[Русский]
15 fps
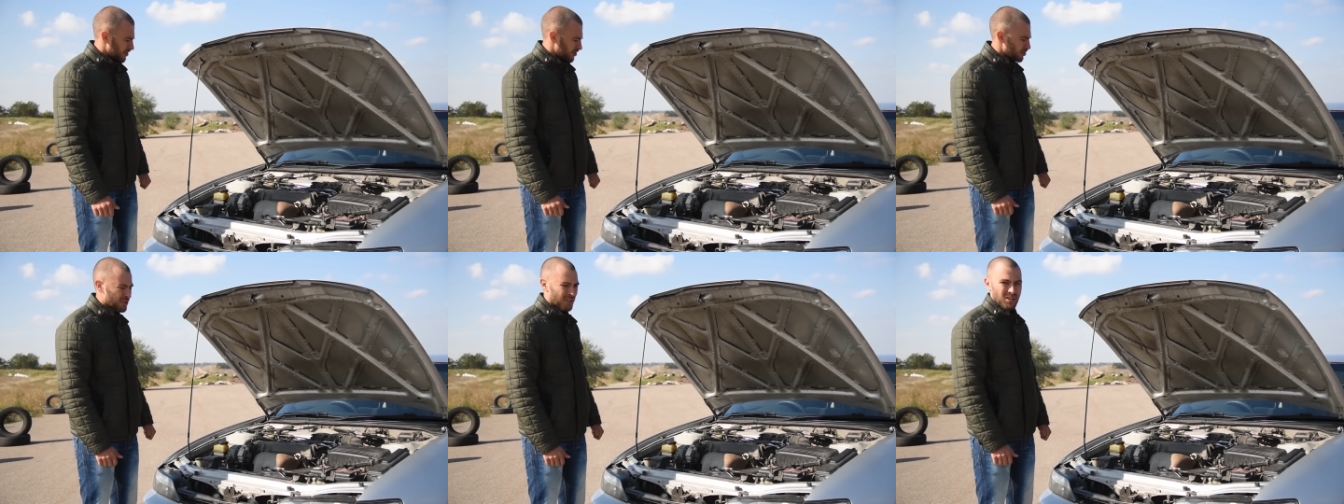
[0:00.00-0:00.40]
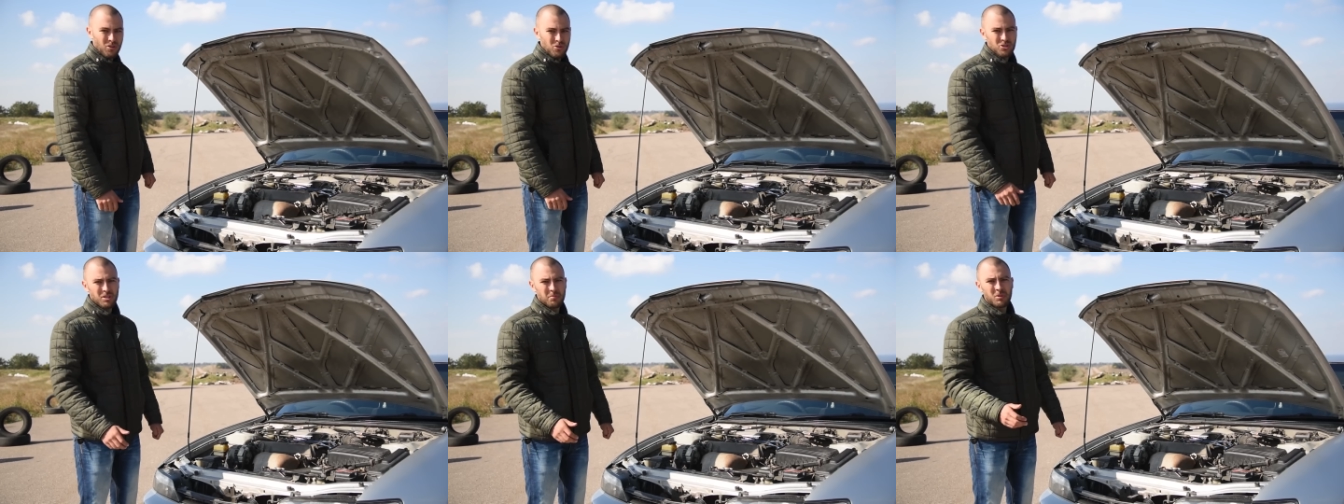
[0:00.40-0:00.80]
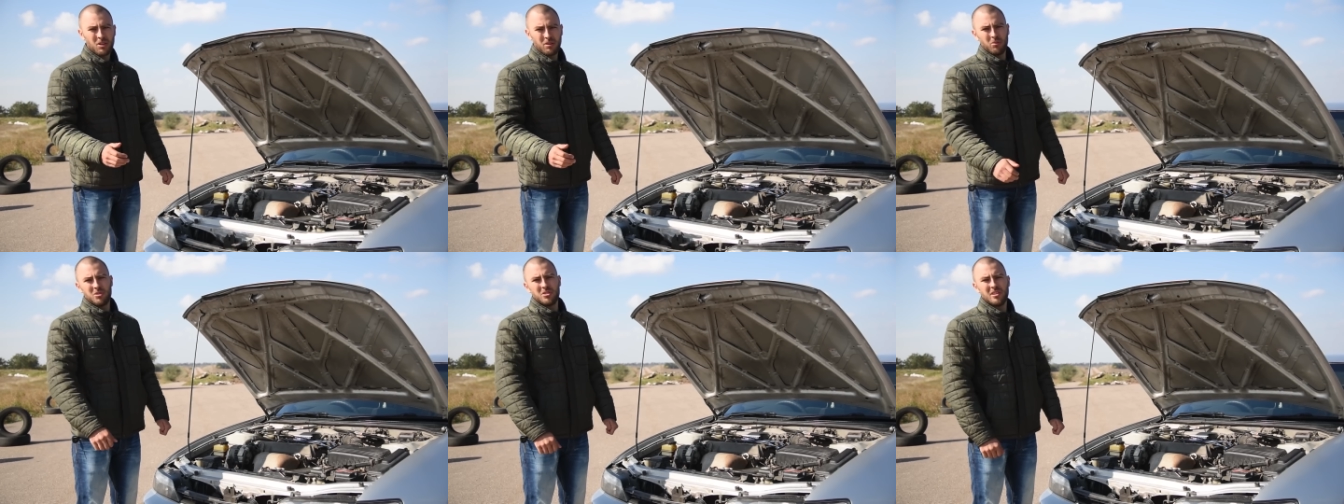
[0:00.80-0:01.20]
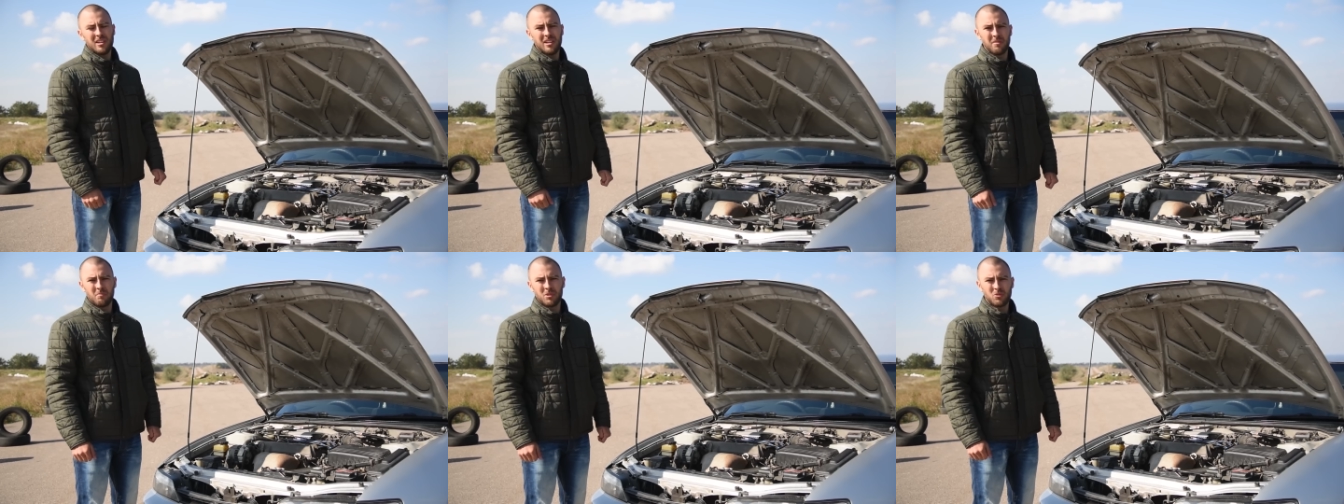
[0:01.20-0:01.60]
Что-то, короче, там
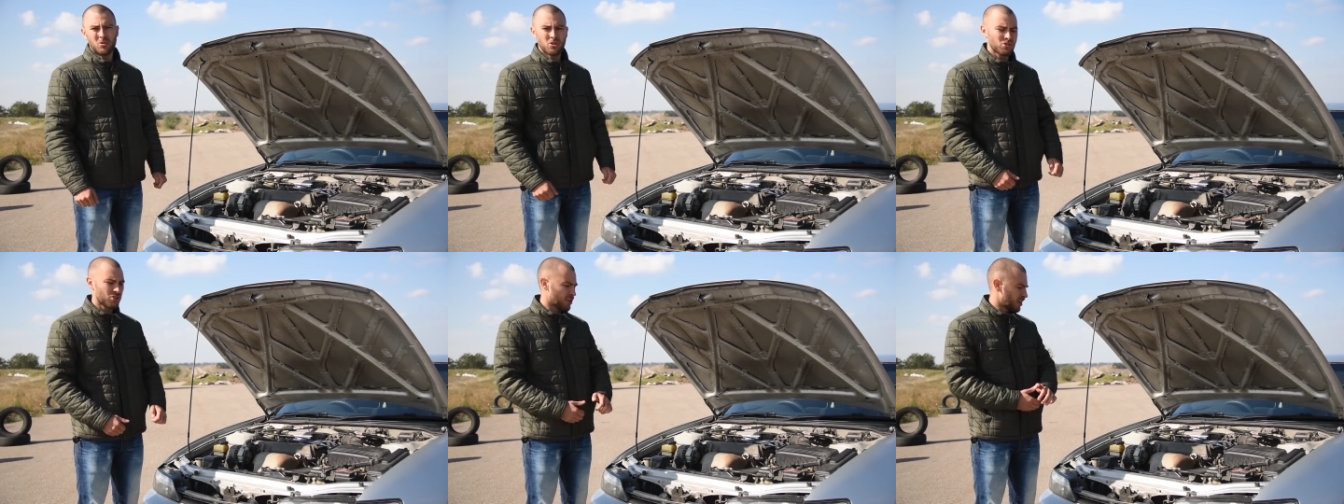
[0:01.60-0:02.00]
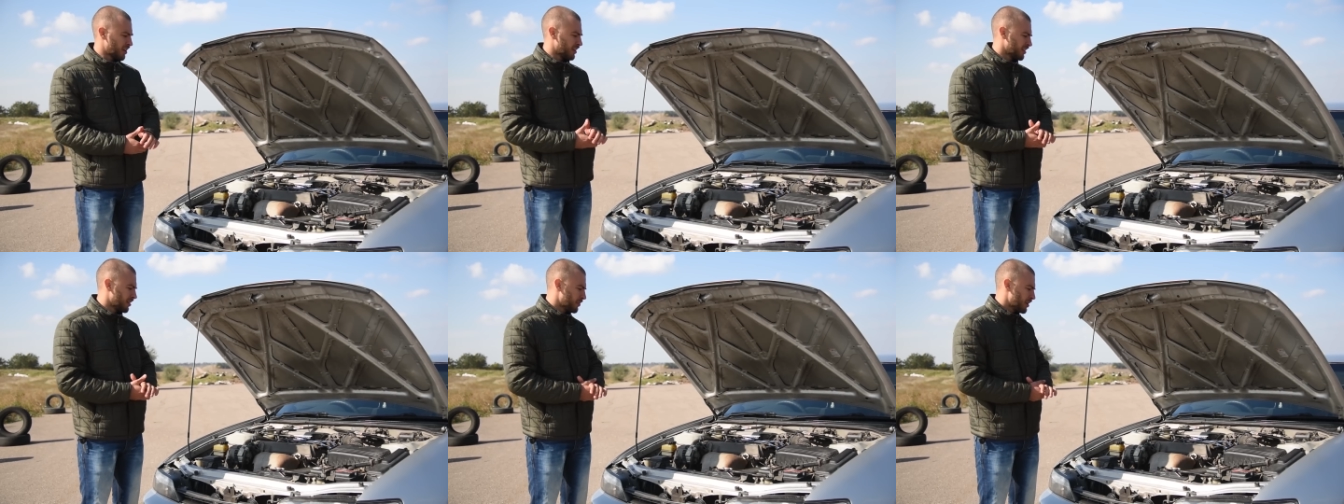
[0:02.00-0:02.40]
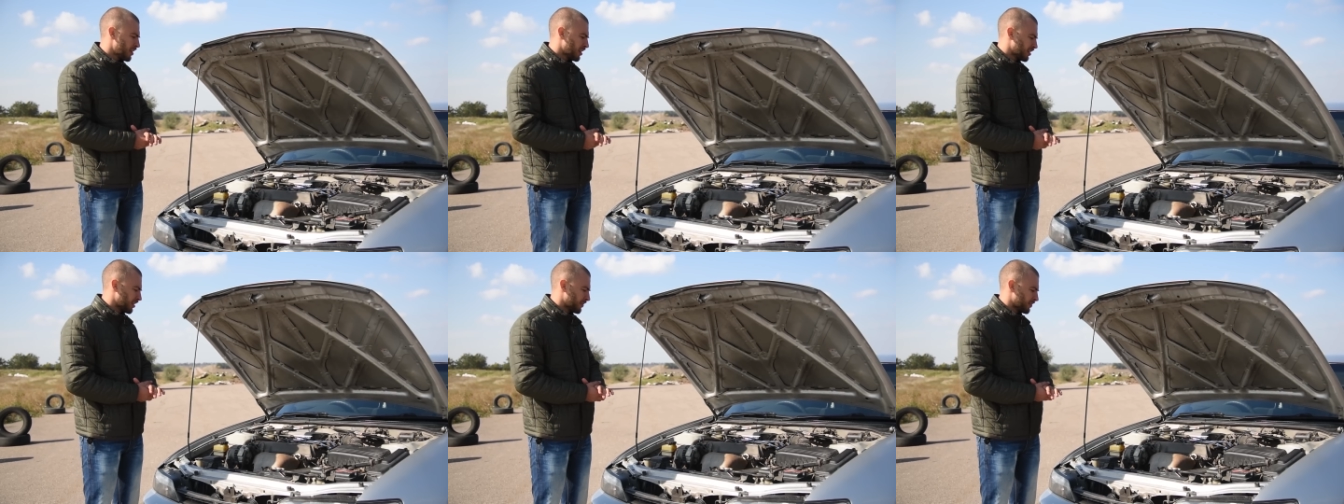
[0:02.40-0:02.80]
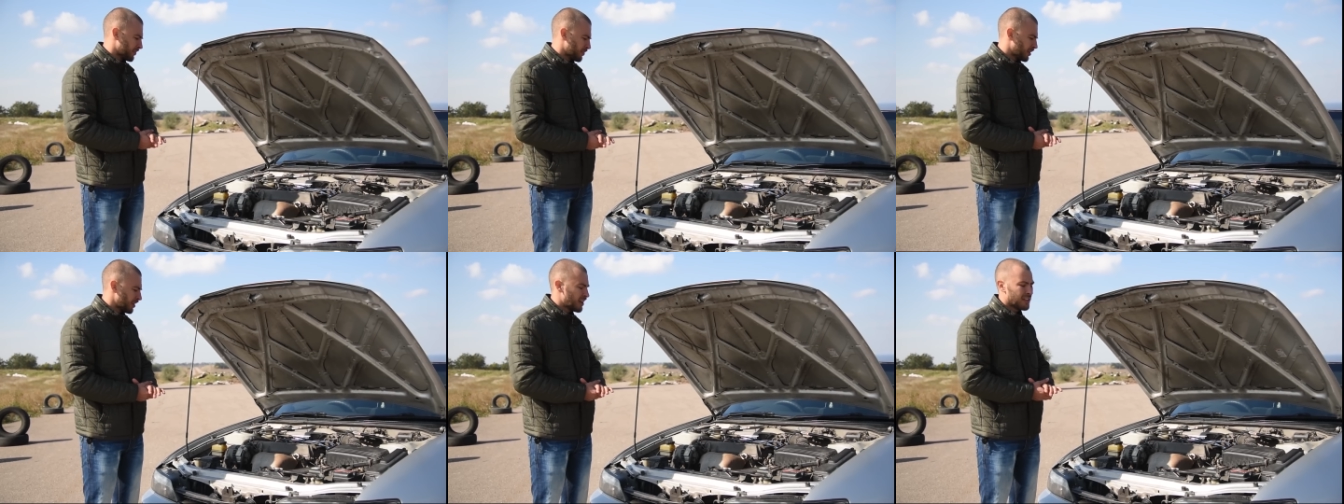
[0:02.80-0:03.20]
накрутили, мотор жрал немерено.
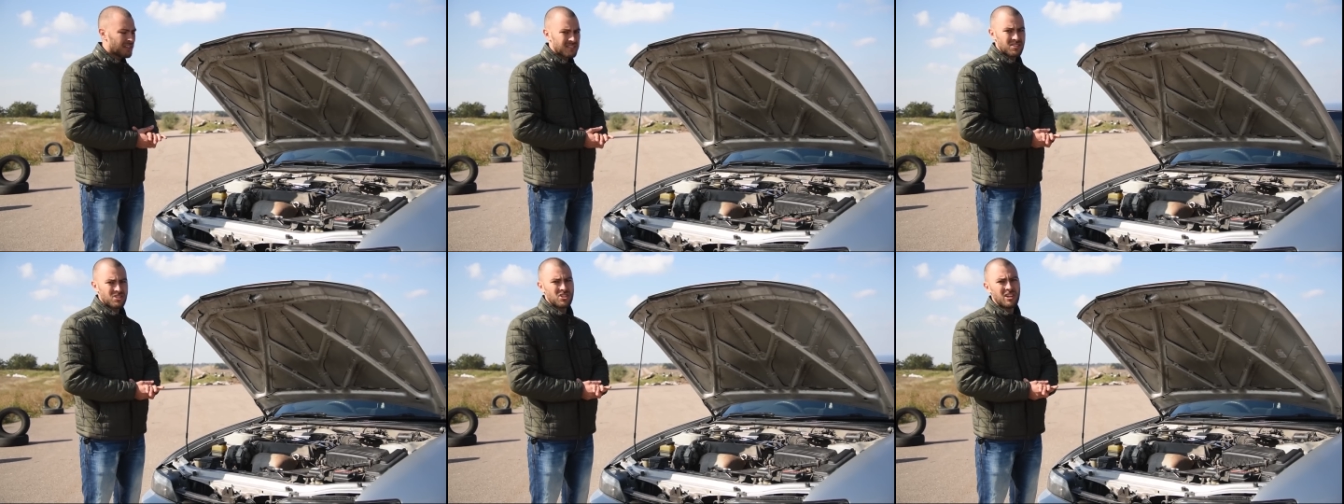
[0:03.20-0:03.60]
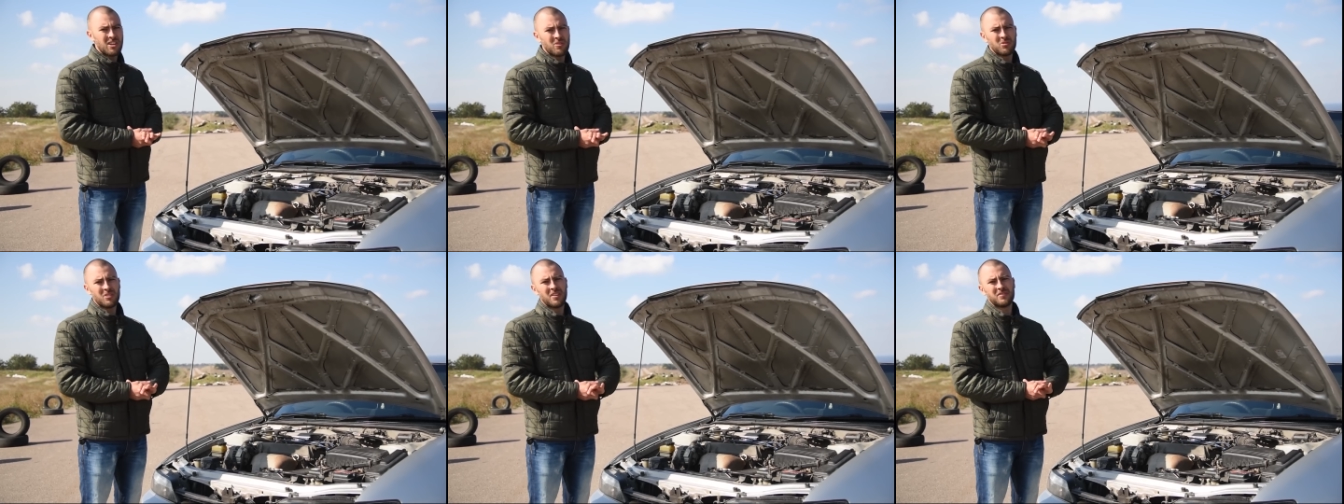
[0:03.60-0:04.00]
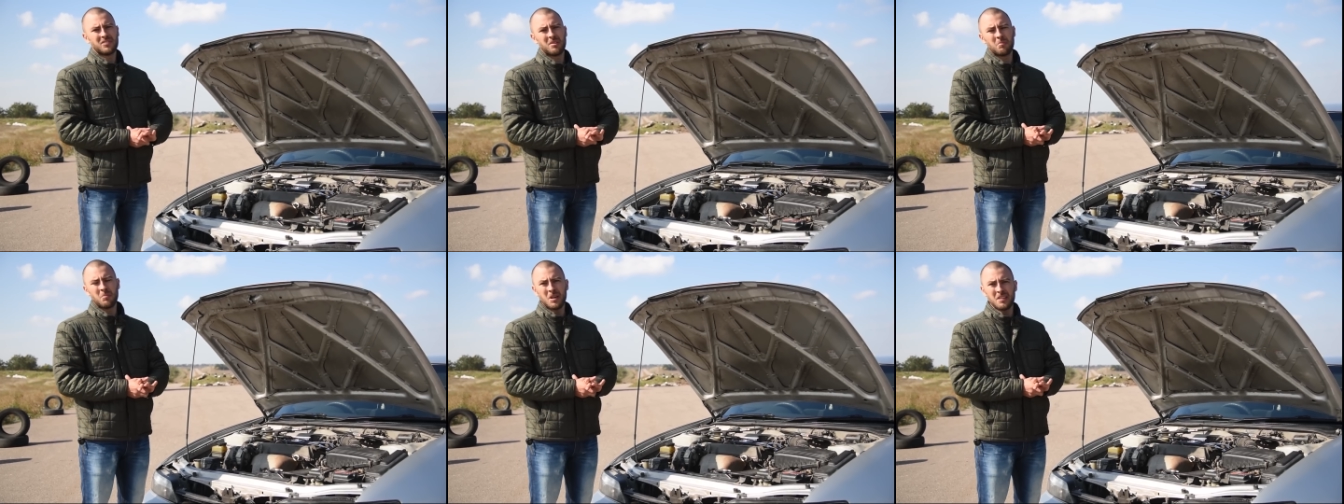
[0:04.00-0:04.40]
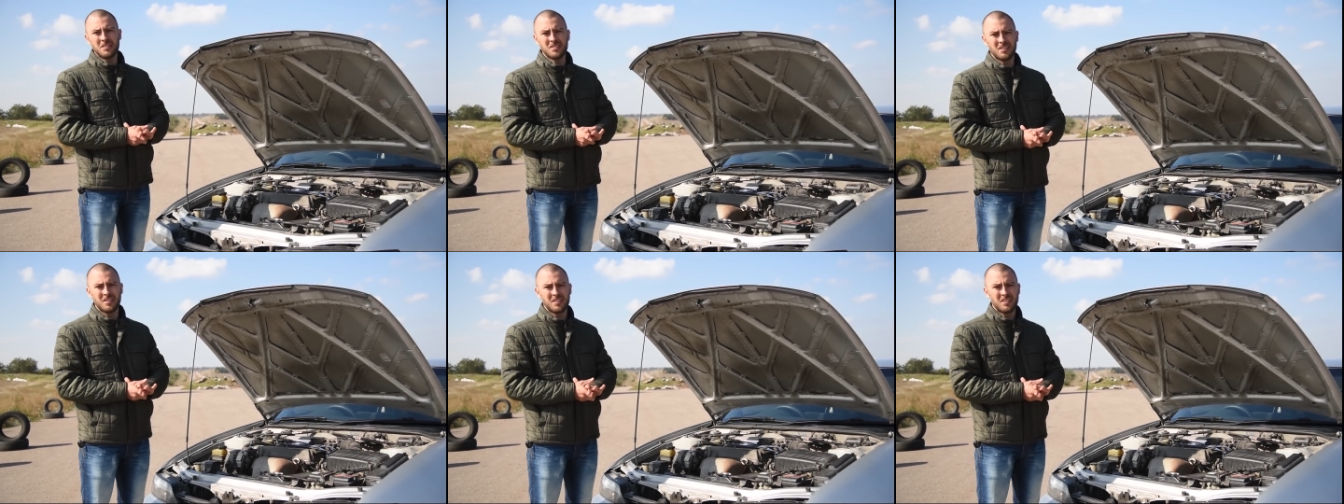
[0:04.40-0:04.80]
Была она, к сожалению, на
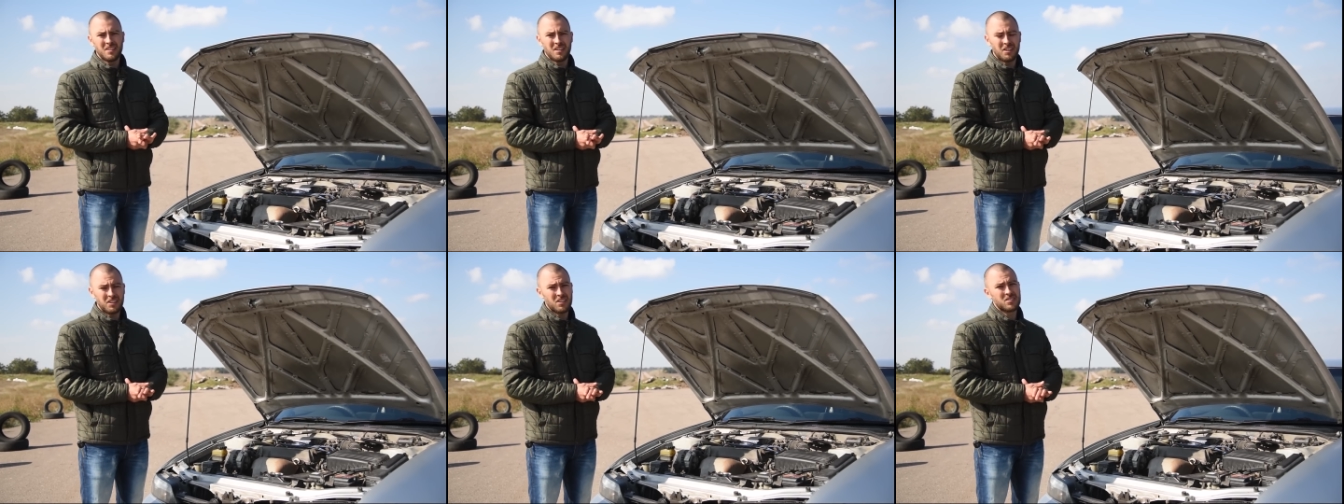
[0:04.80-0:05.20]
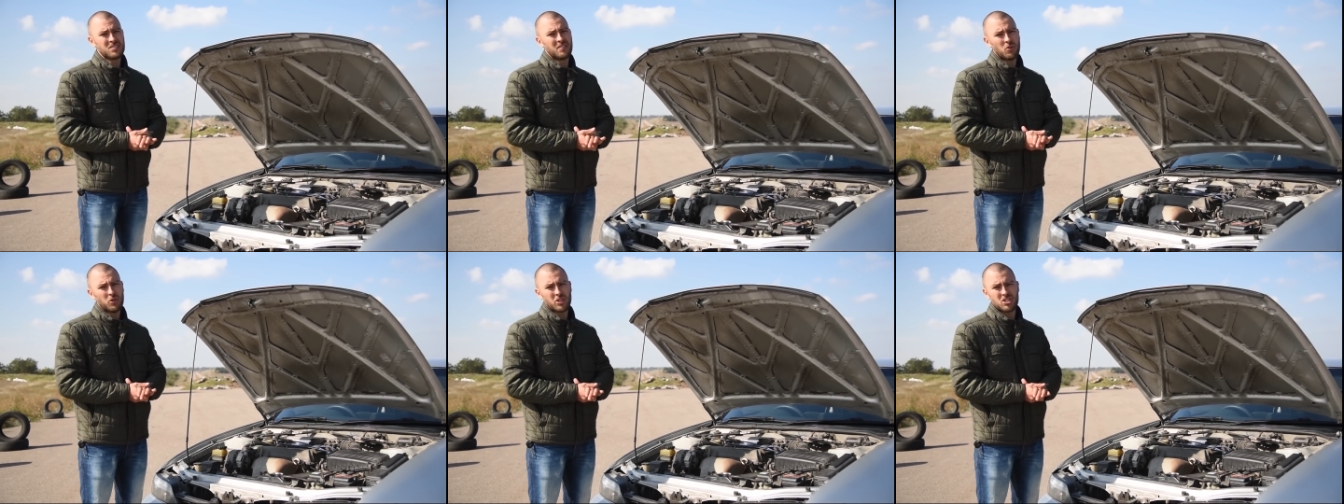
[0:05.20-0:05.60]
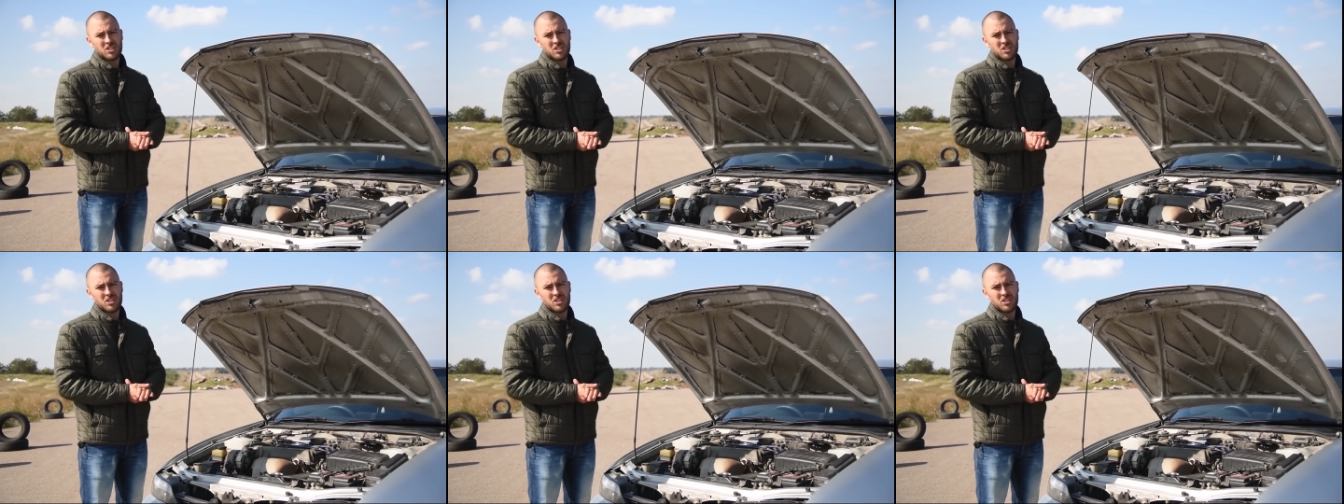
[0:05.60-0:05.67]
автомате, хотя с завода